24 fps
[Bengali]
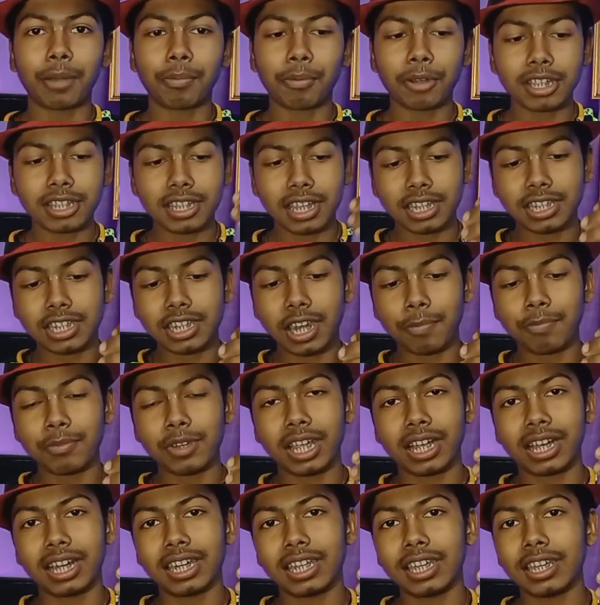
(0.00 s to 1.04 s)
তারপরে জাস্ট
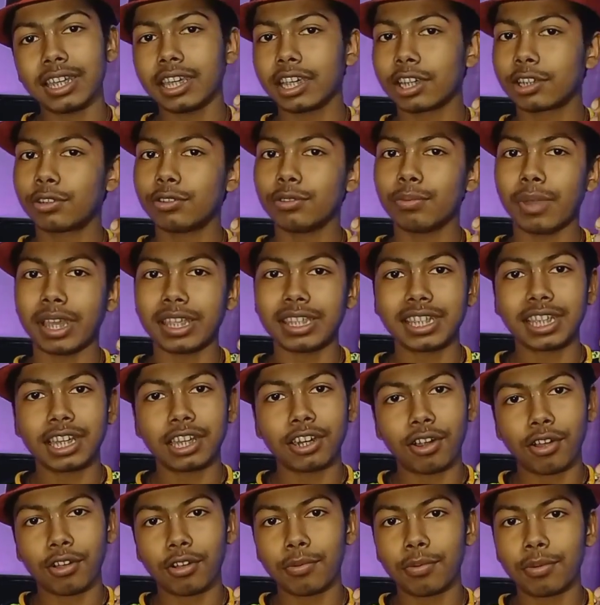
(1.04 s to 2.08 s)
আপনি এখানে একটু
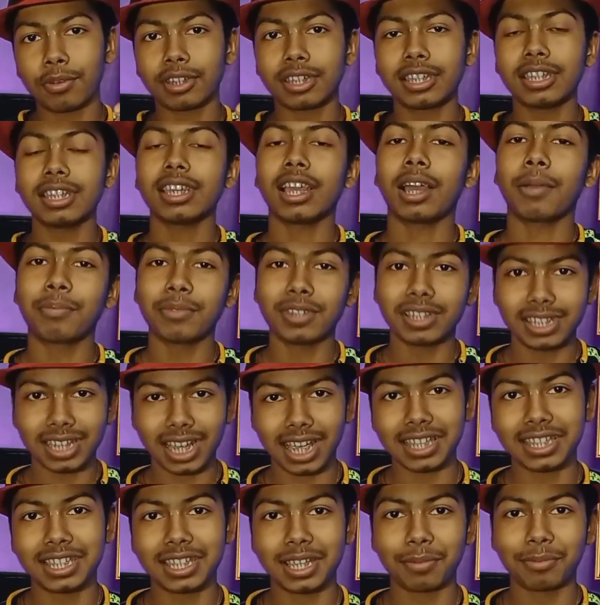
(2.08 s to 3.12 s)
ম্যাজিকের অঙ্গভঙ্গি আপনি
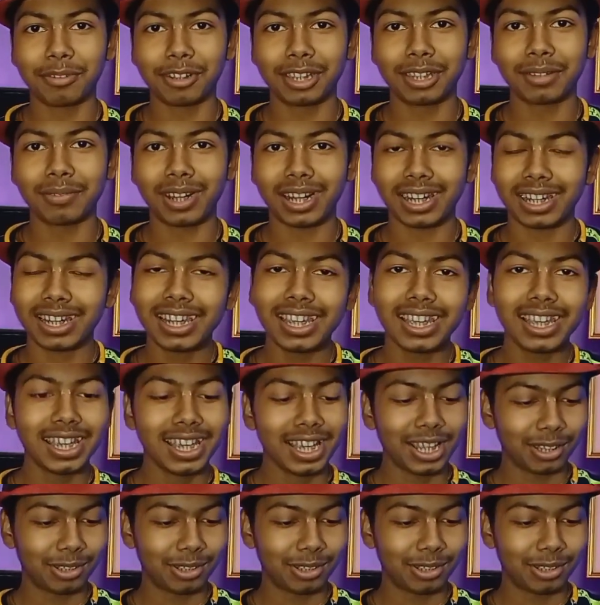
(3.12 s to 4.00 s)
যা ইচ্ছা বলতে পারেন